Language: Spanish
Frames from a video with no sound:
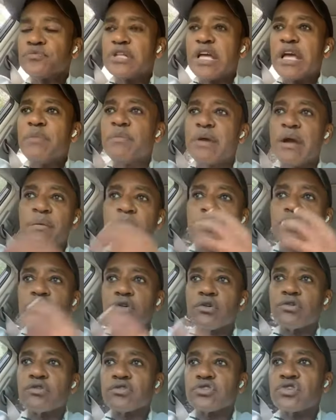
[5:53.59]
y me
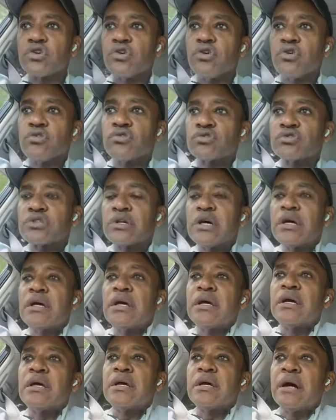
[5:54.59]
abrió los ojos
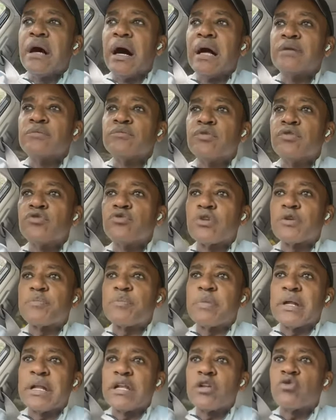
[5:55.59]
al mundo
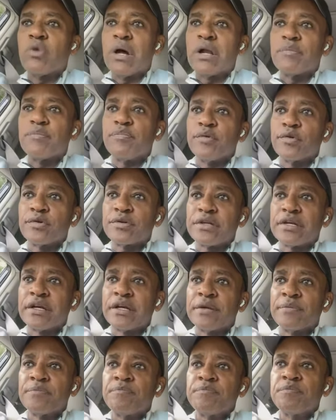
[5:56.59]
espiritual
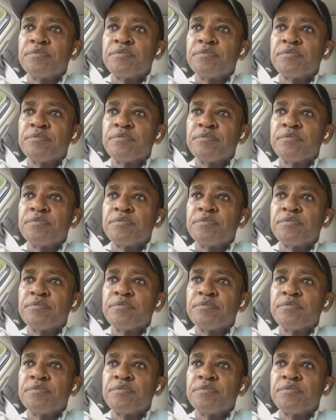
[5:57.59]
porque